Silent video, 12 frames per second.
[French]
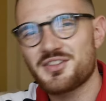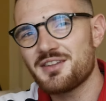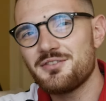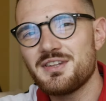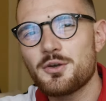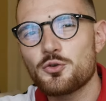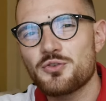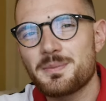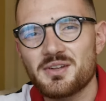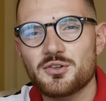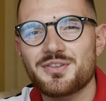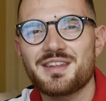Dans cette vidéo, je vais
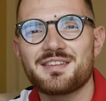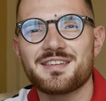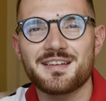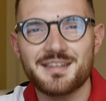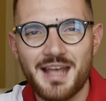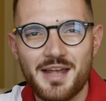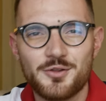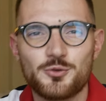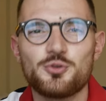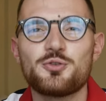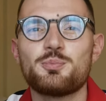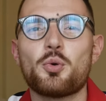te présenter 5
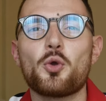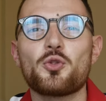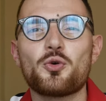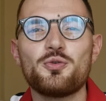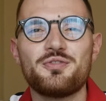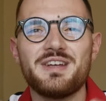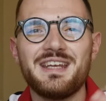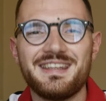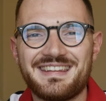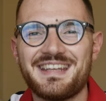astuces pour trouver,